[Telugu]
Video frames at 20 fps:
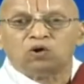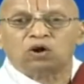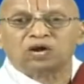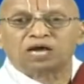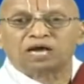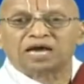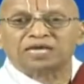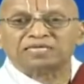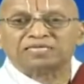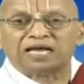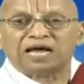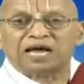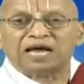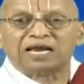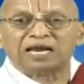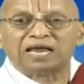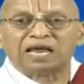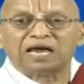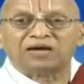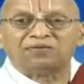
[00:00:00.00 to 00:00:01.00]

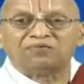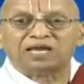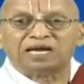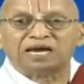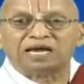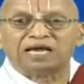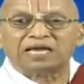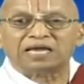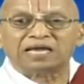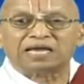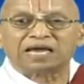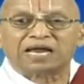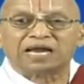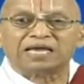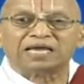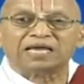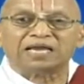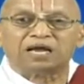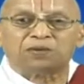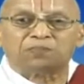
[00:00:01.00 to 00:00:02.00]
ఒక్కసారి ఆ విరహం
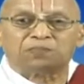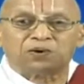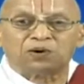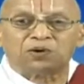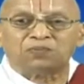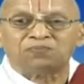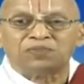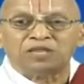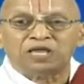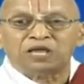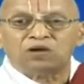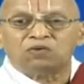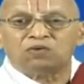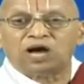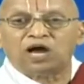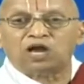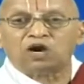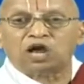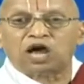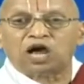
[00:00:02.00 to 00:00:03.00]
కలిగినప్పుడు
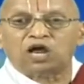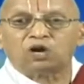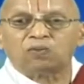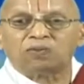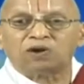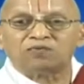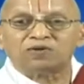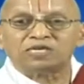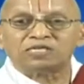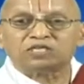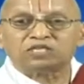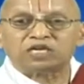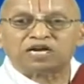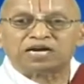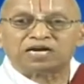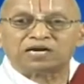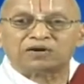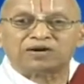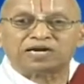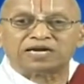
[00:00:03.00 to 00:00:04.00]
వారు
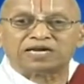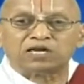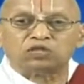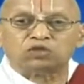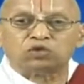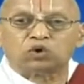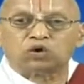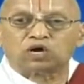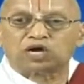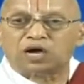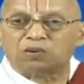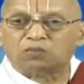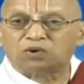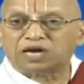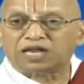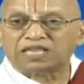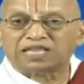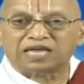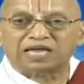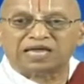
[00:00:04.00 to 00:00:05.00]
అనుభవించినటువంటి
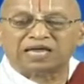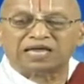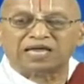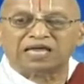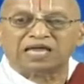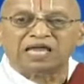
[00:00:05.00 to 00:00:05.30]
దుఃఖమున్నదే